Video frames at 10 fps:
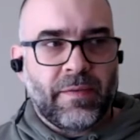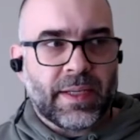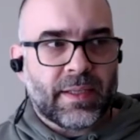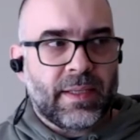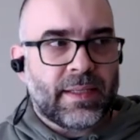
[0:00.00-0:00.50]
avec
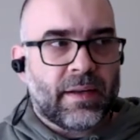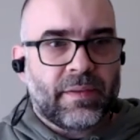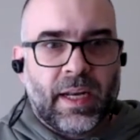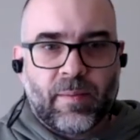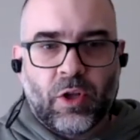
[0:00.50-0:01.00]
ce qui s'en
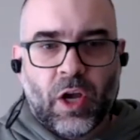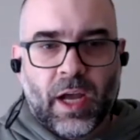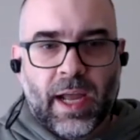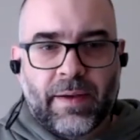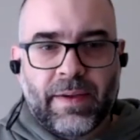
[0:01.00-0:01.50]
venait dans mon
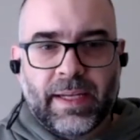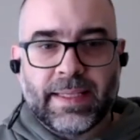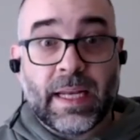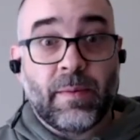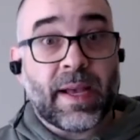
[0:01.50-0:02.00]
horaire, avec les
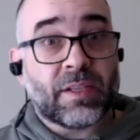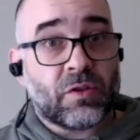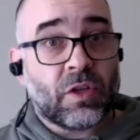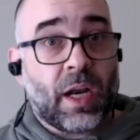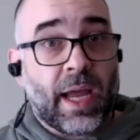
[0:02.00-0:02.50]
animations
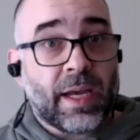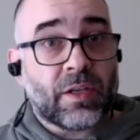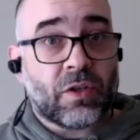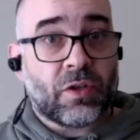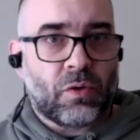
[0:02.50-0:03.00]
scolaires,
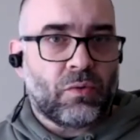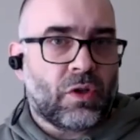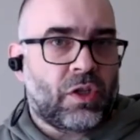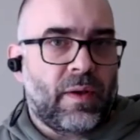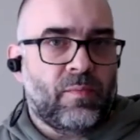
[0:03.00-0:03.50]
chose que
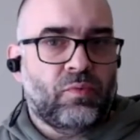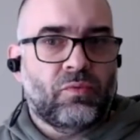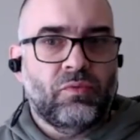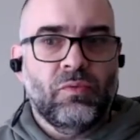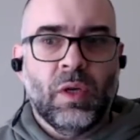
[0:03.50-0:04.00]
je fais
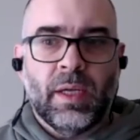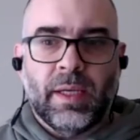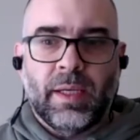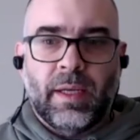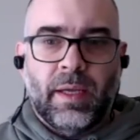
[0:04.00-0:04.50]
beaucoup,
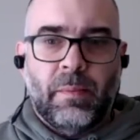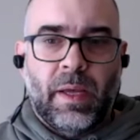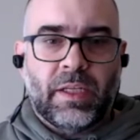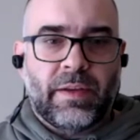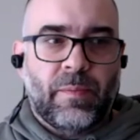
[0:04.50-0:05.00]

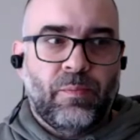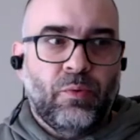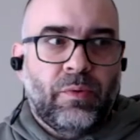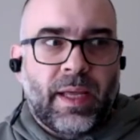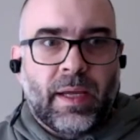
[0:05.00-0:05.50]
ben, j'avais plus
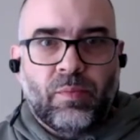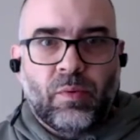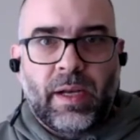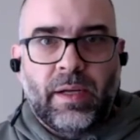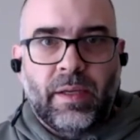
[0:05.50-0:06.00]
de temps pour
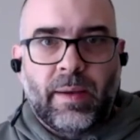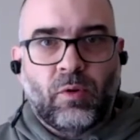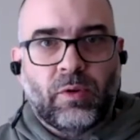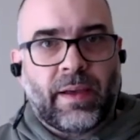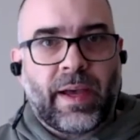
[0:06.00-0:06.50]
aller à mon
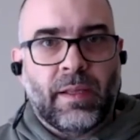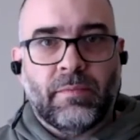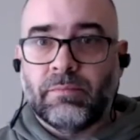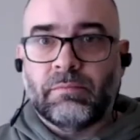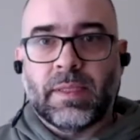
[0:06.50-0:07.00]
travail.
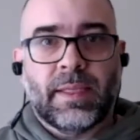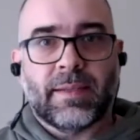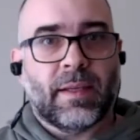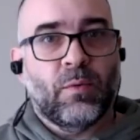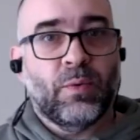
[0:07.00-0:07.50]
C'était
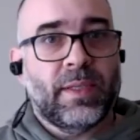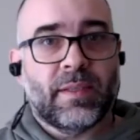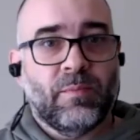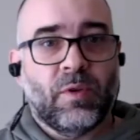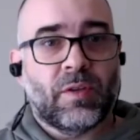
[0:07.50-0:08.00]
aussi
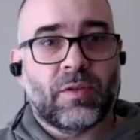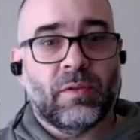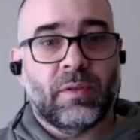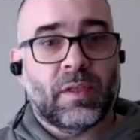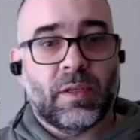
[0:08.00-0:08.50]
simple que ça.
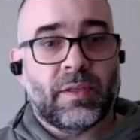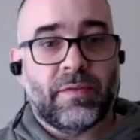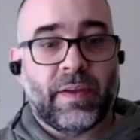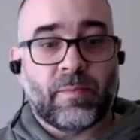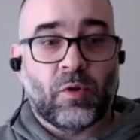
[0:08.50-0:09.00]
J'ai
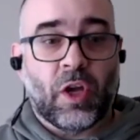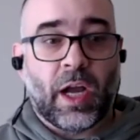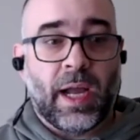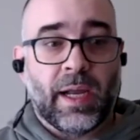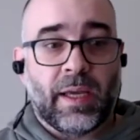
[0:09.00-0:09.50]
fait mon
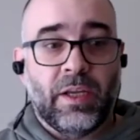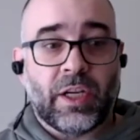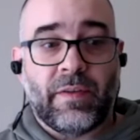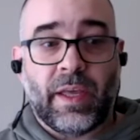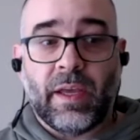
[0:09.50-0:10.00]
horaire et
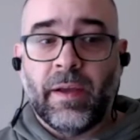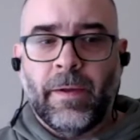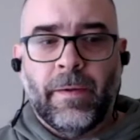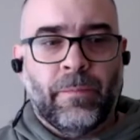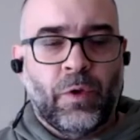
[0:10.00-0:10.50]
j'avais,
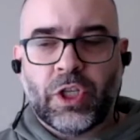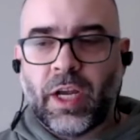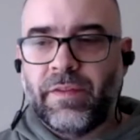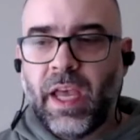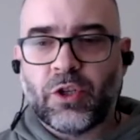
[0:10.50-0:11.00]
de
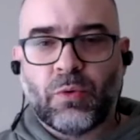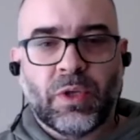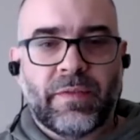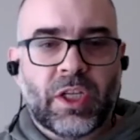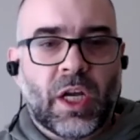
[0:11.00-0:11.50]
janvier à juin,
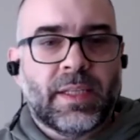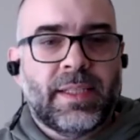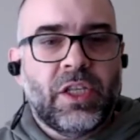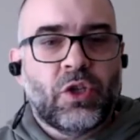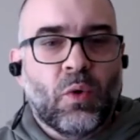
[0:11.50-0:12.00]
j'avais genre
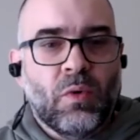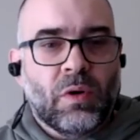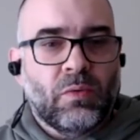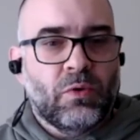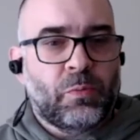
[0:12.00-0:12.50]
10 jours
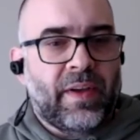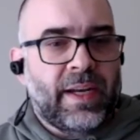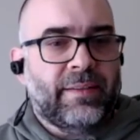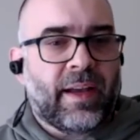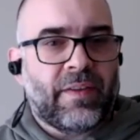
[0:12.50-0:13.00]
où je pouvais
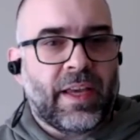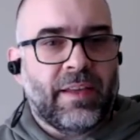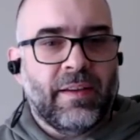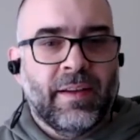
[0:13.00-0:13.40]
aller travailler.